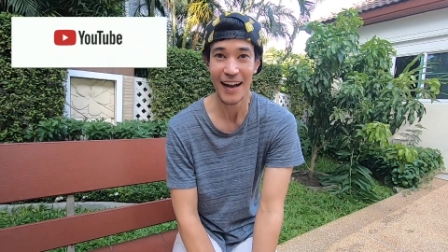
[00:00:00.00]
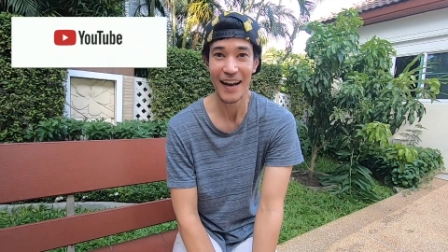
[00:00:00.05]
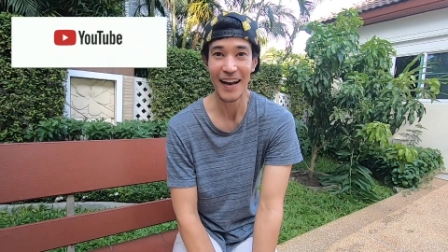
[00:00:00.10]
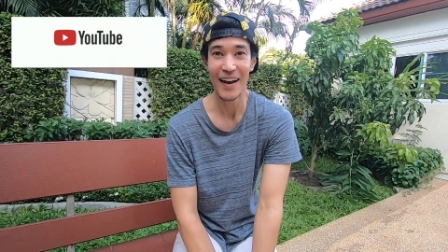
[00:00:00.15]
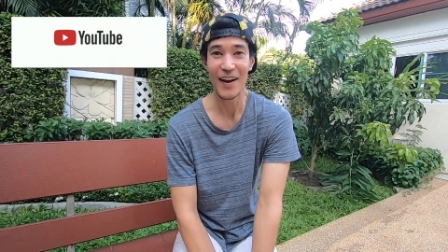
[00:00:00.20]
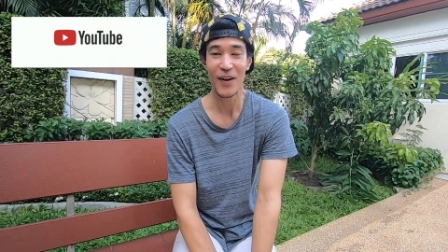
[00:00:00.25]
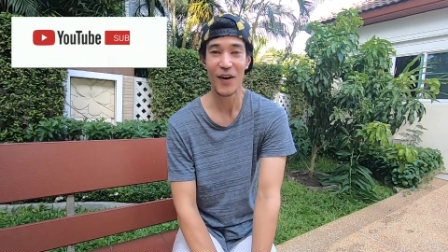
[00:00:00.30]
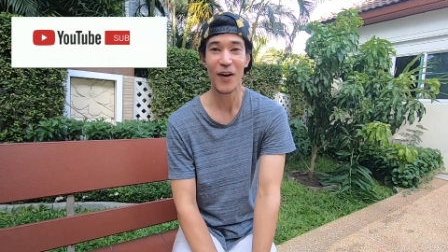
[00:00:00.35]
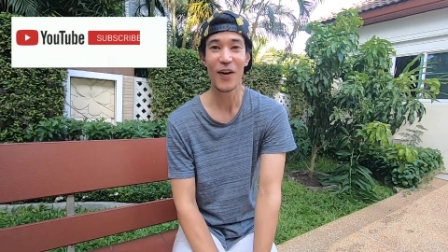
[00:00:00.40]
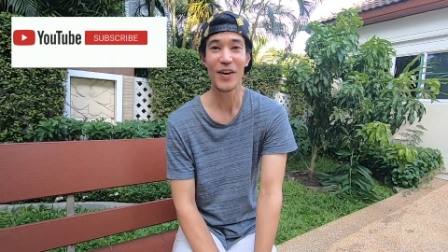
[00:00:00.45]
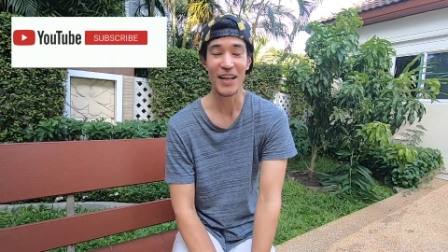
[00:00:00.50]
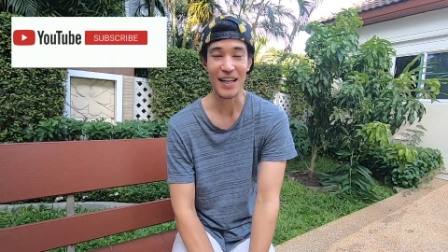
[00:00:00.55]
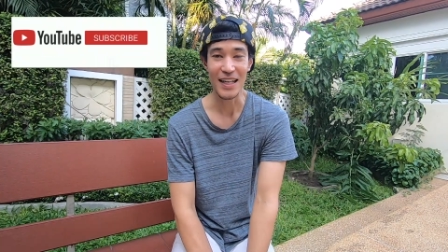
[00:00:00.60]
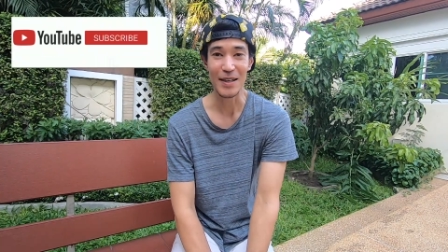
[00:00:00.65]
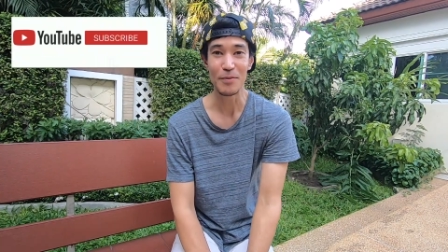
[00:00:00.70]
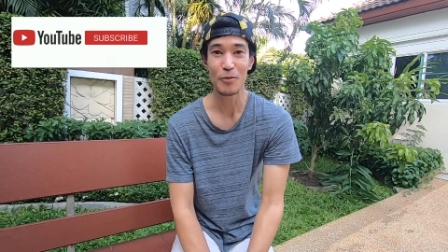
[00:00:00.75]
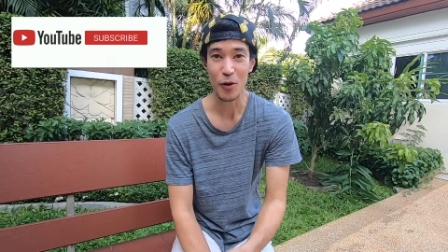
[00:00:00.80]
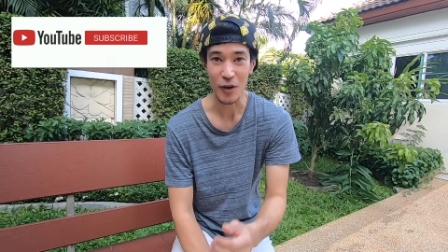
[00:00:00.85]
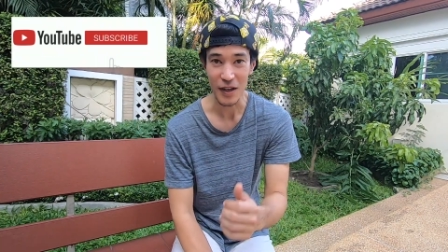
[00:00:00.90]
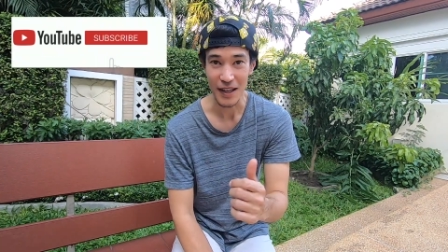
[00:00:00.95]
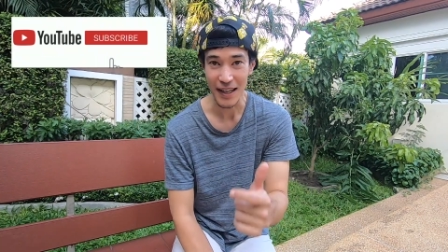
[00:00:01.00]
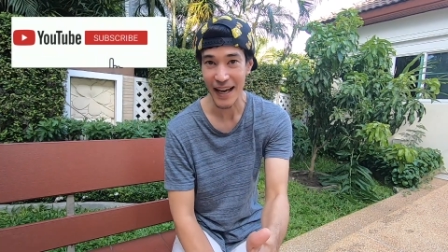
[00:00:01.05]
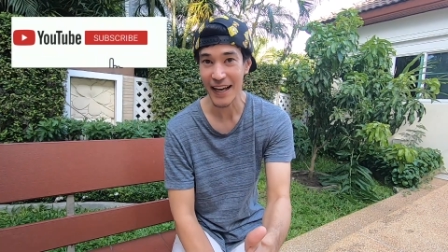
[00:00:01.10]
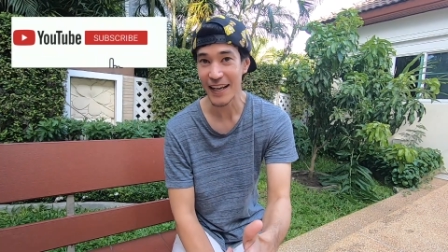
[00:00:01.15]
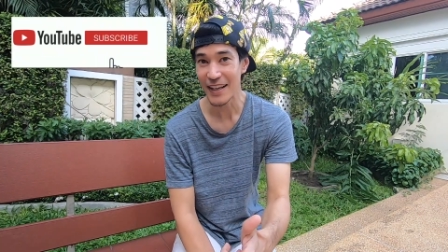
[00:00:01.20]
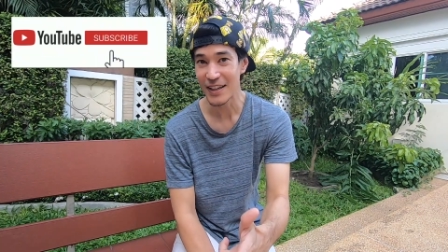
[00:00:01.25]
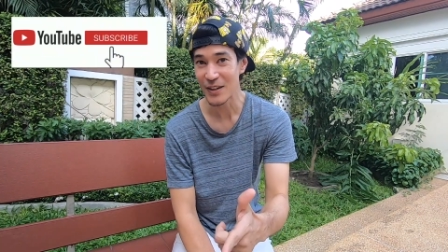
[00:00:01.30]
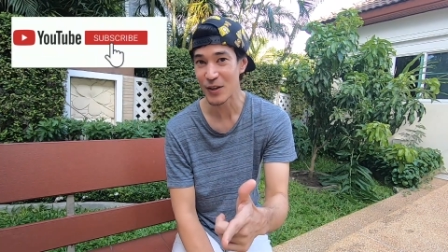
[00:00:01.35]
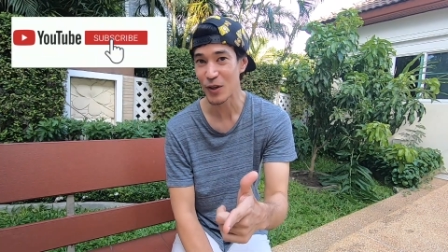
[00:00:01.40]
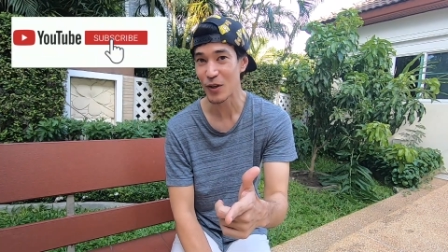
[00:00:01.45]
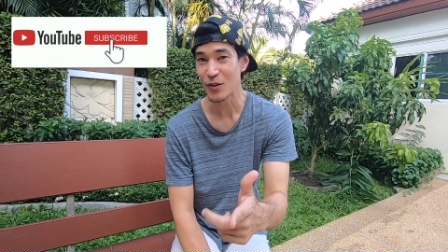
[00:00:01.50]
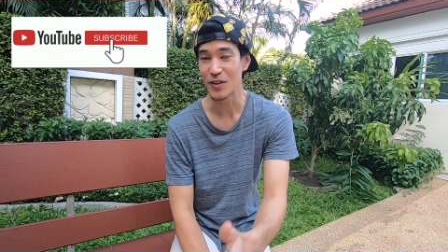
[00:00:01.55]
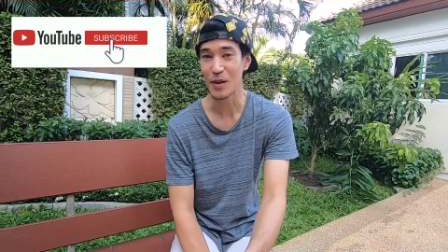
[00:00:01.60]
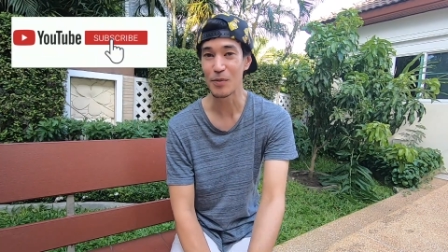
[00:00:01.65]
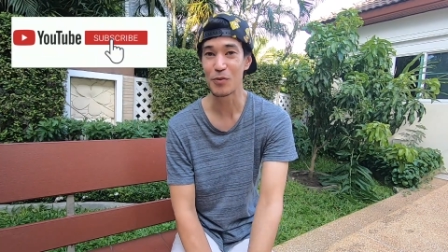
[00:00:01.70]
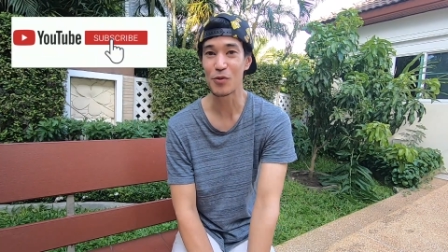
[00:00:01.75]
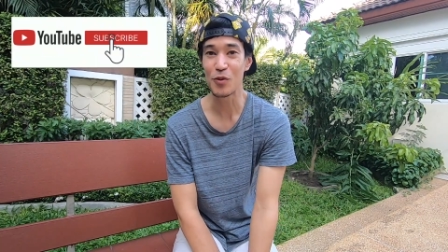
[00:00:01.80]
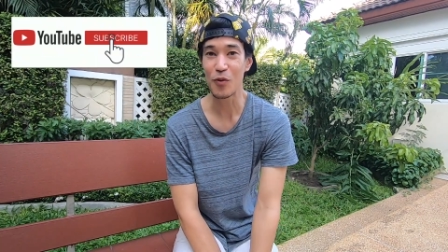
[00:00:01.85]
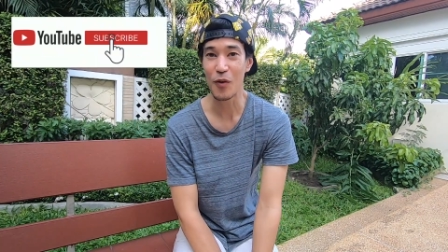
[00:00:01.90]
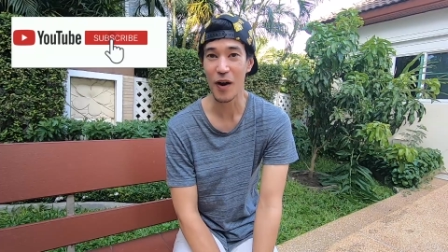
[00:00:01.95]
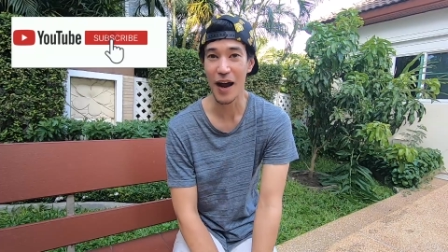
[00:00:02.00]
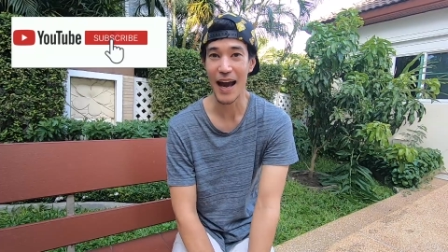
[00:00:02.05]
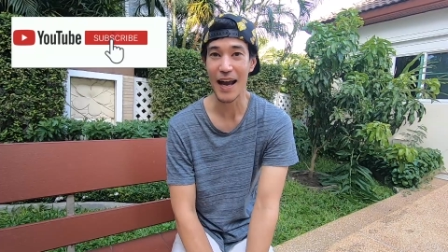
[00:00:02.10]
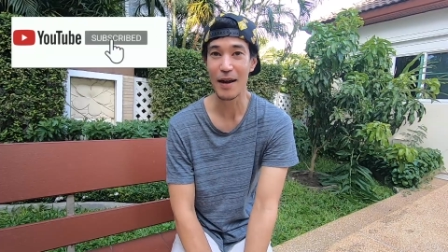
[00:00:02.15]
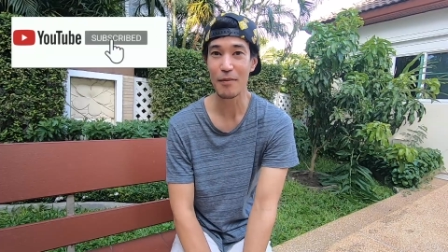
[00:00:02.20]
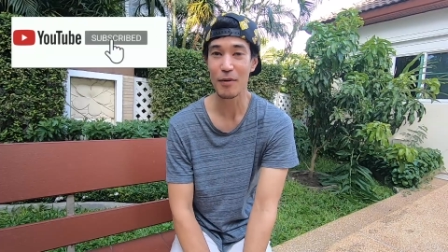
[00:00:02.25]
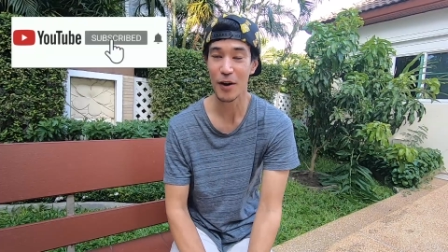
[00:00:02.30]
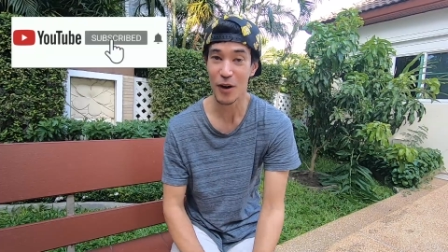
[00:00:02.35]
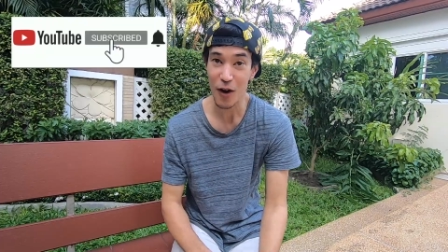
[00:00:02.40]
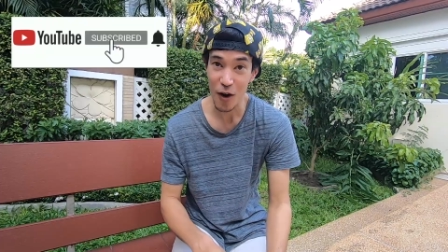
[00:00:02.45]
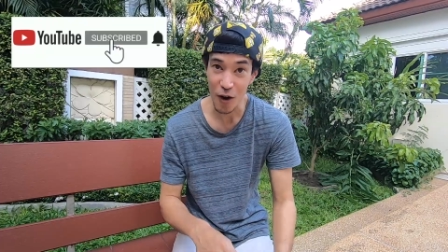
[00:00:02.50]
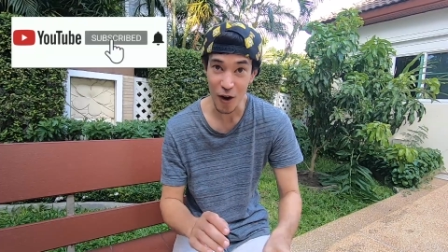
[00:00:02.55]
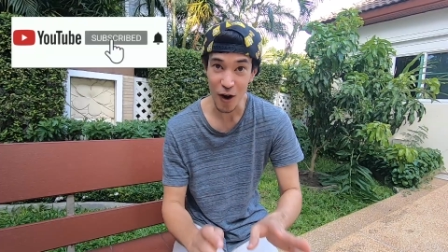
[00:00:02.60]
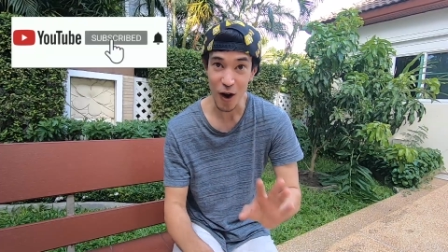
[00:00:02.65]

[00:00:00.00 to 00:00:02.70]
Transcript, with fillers: แล้วก็อย่าลืมกดไลค์กด subscribe แล้วก็